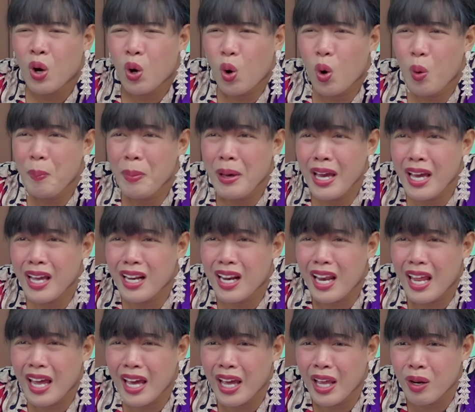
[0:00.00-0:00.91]
kok merah
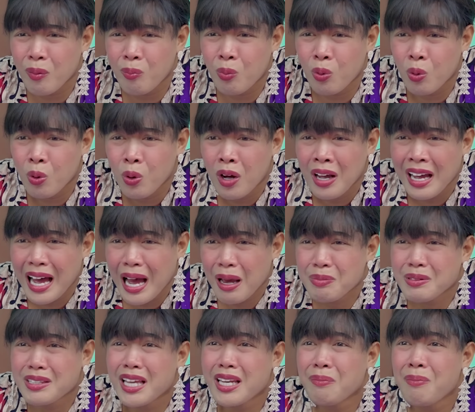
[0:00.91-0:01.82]
lehermu?
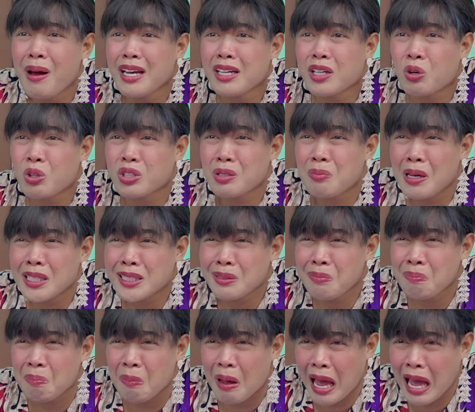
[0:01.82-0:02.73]
Habis dari mana kok
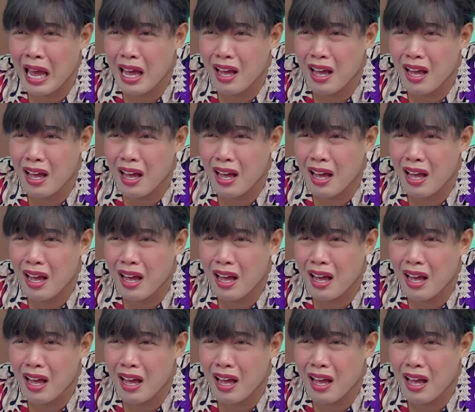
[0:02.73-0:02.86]
semak-semak?